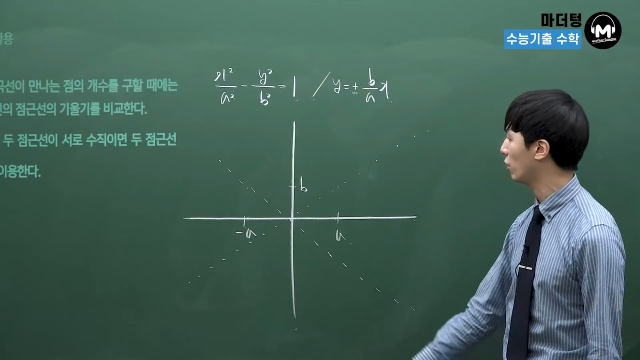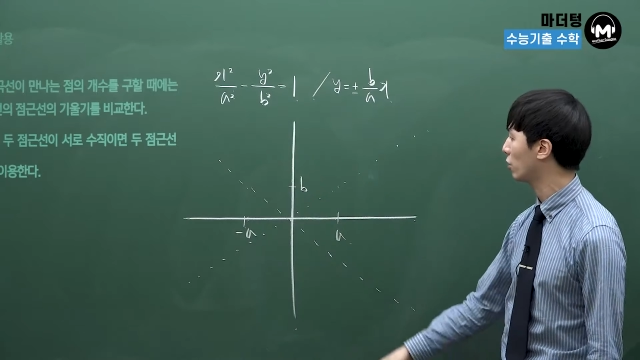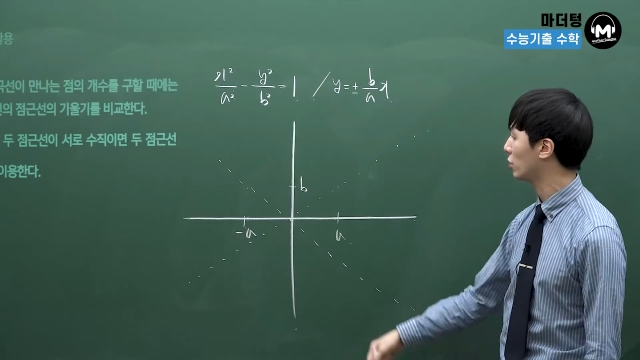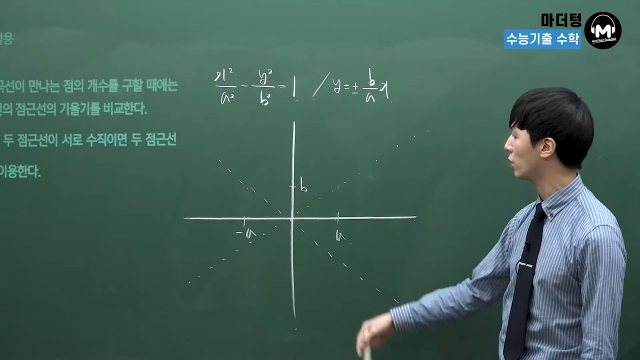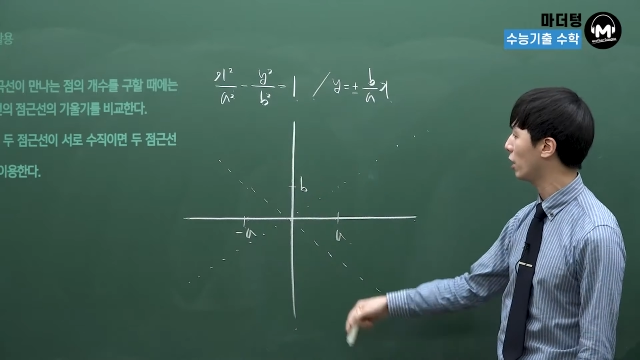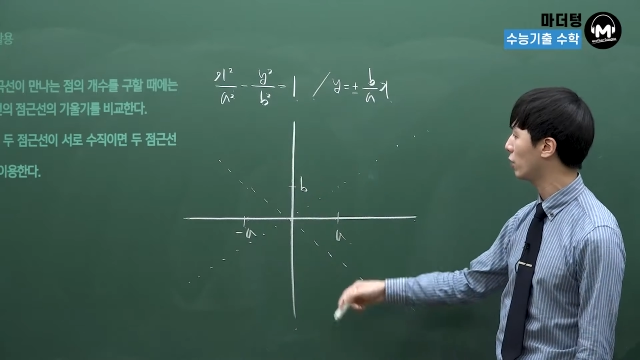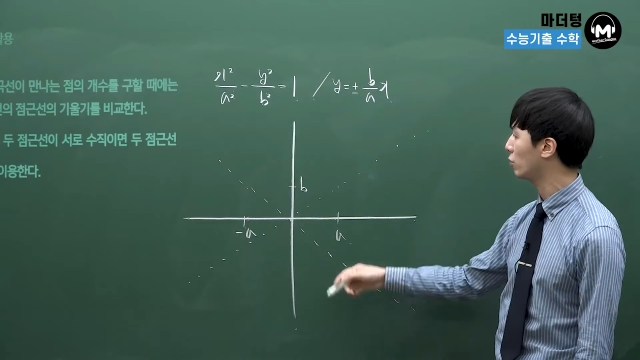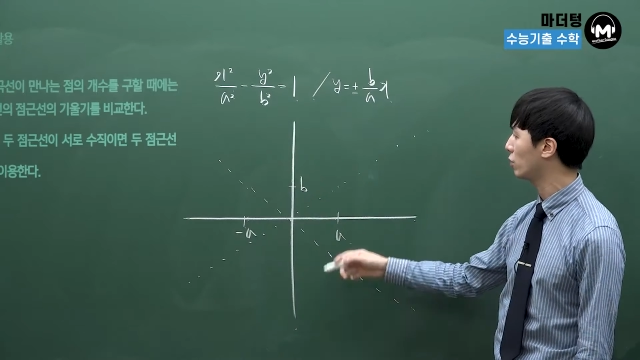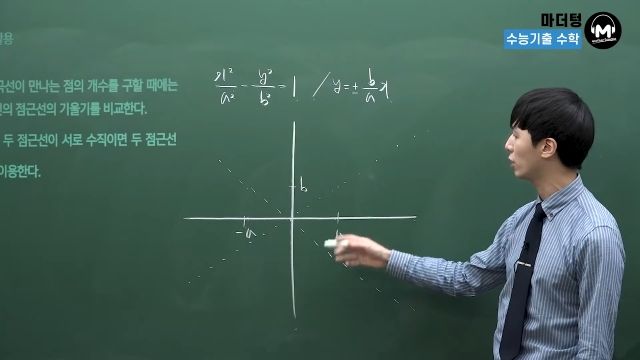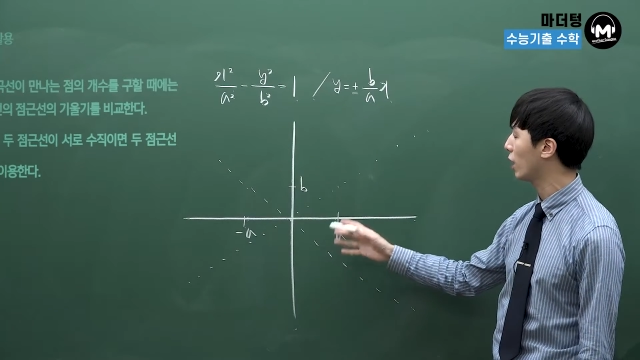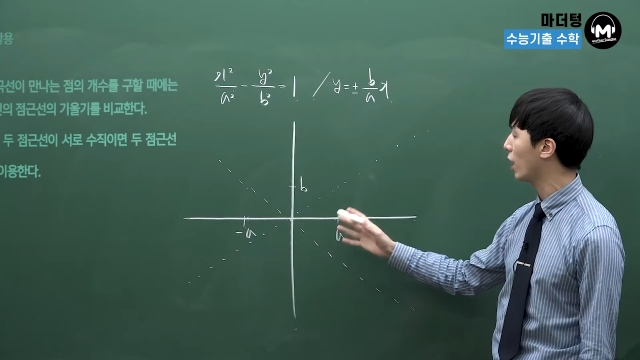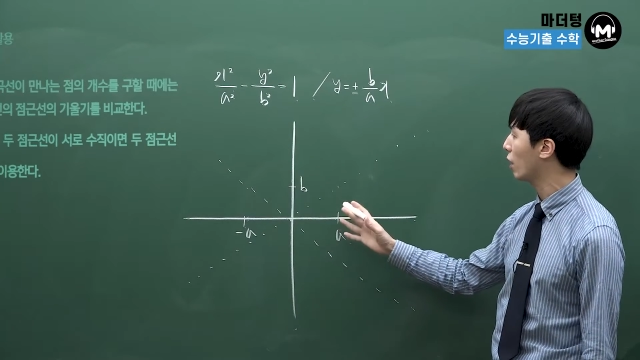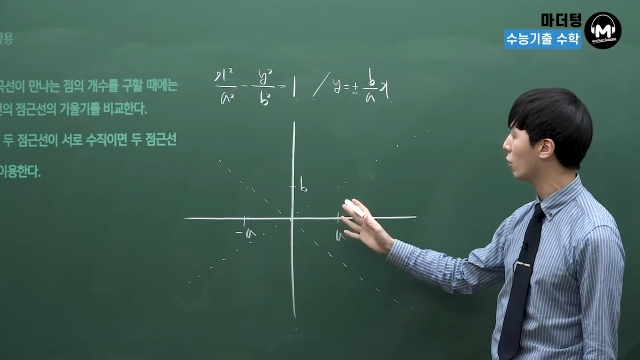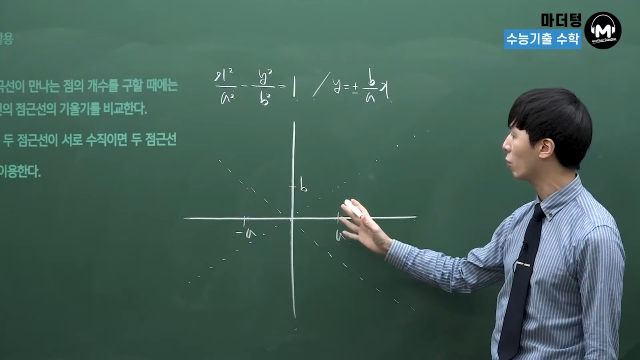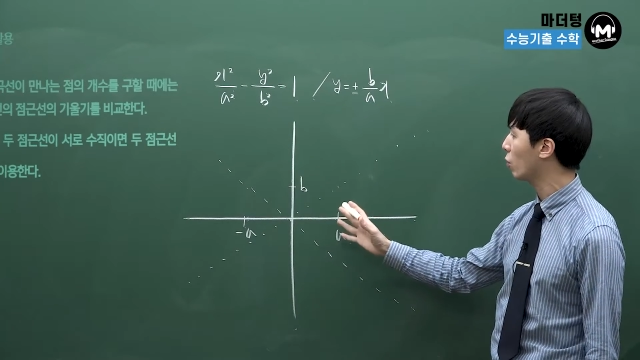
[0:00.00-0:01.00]
여기에
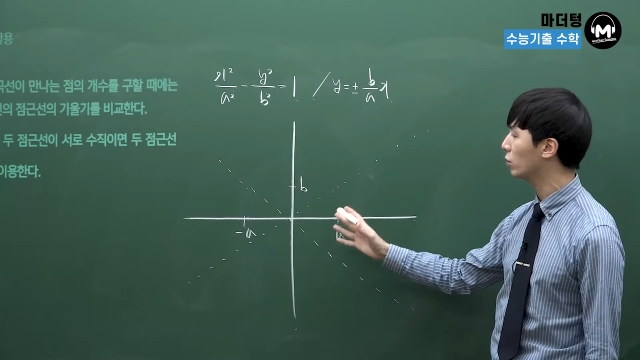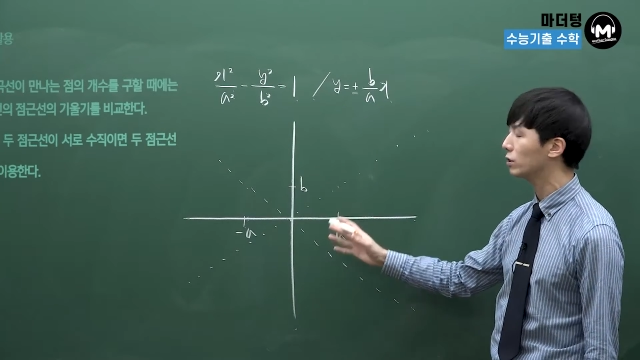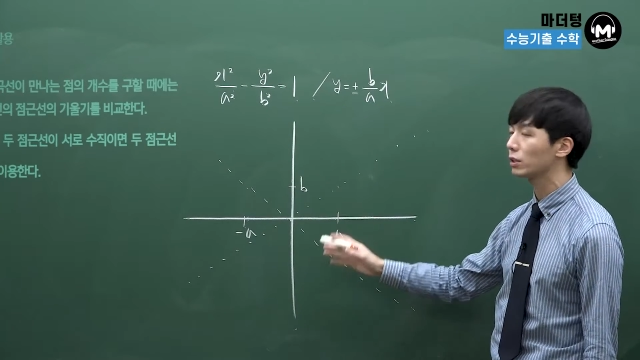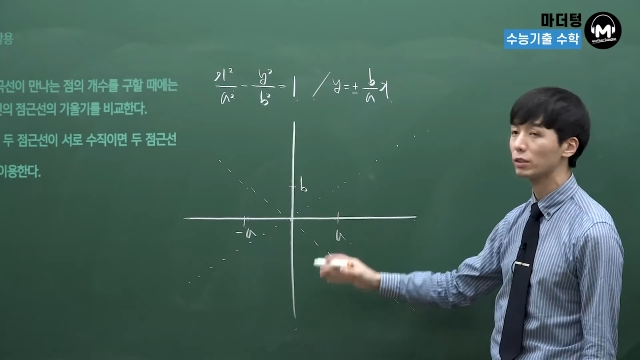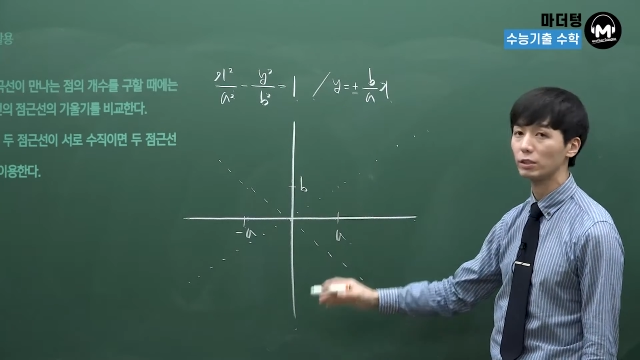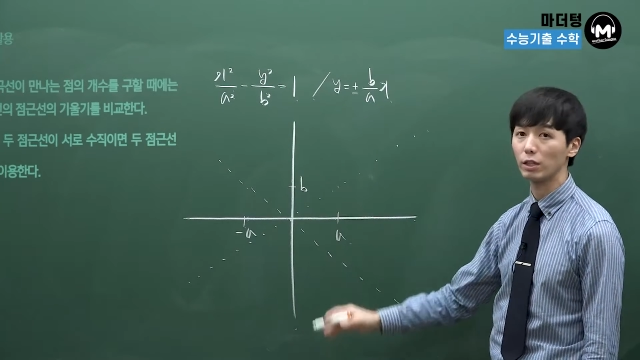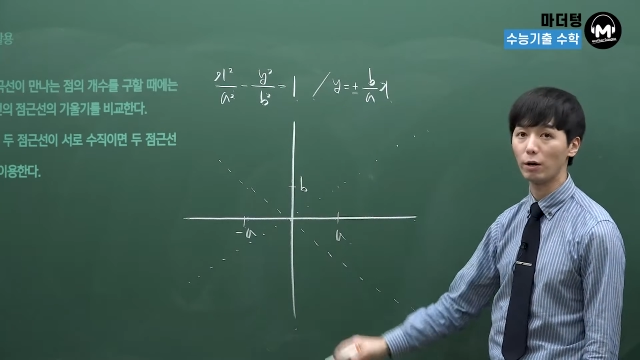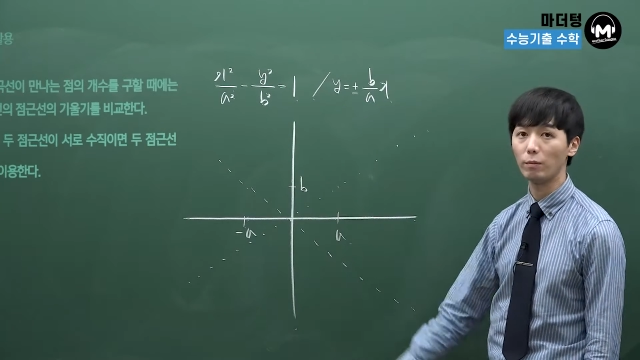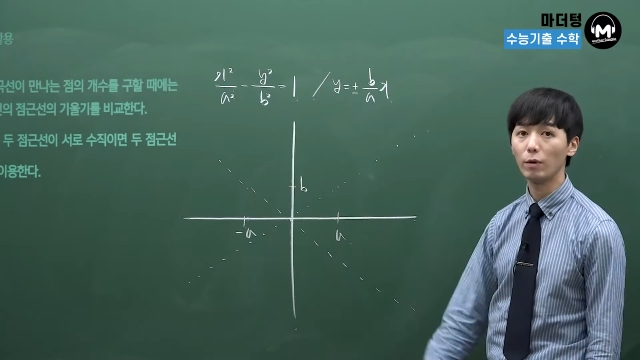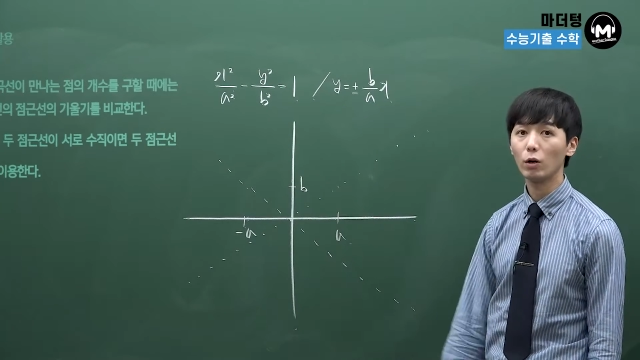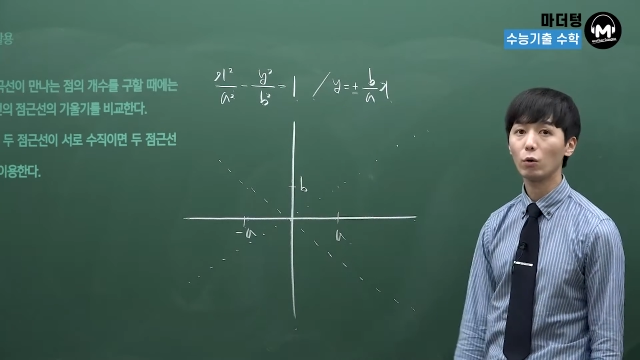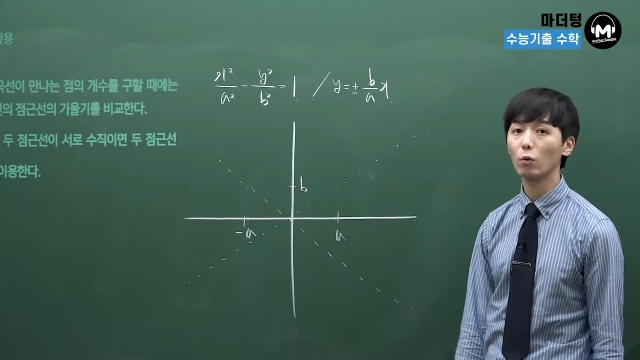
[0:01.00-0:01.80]
우리가 꼭지점.